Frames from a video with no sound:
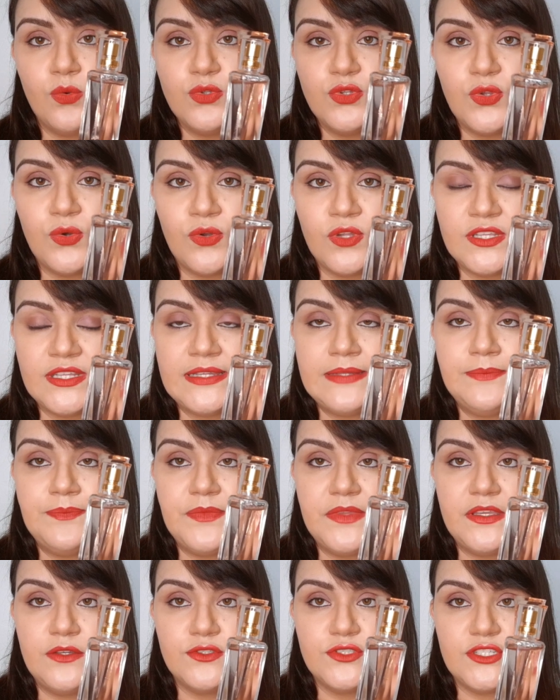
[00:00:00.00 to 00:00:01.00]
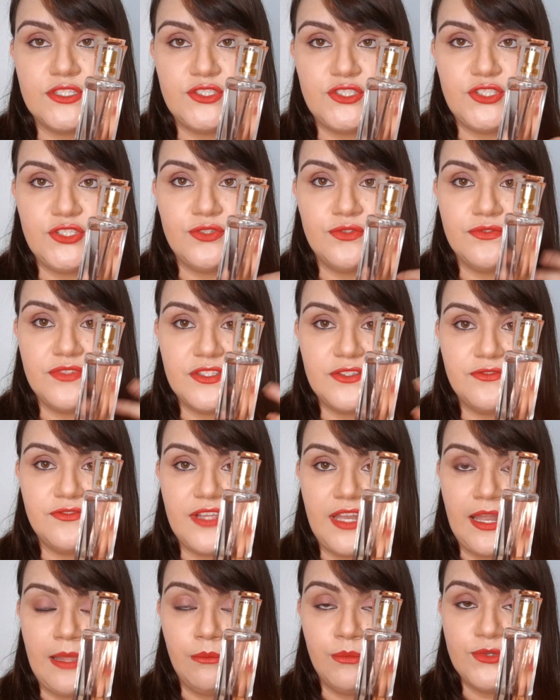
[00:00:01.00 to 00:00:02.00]
O Dona eu já tinha ouvido
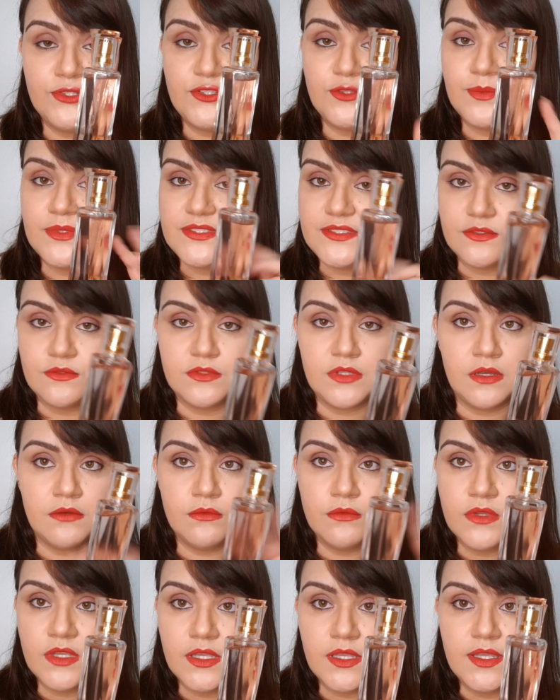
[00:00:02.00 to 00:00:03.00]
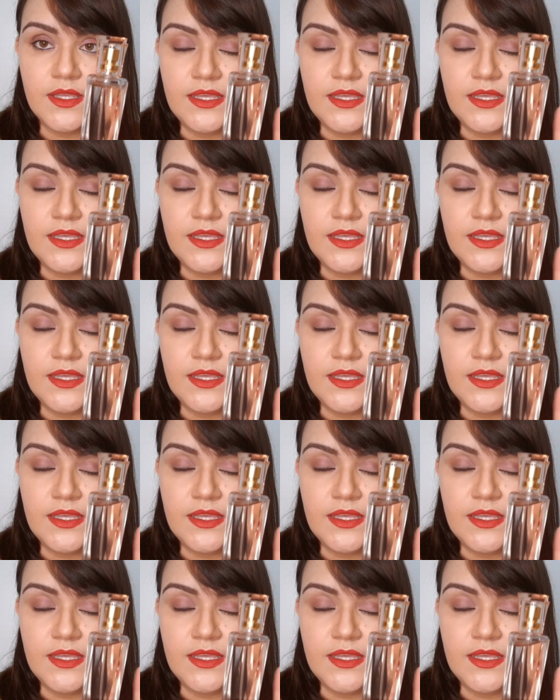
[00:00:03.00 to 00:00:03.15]
falar muito, mas eu não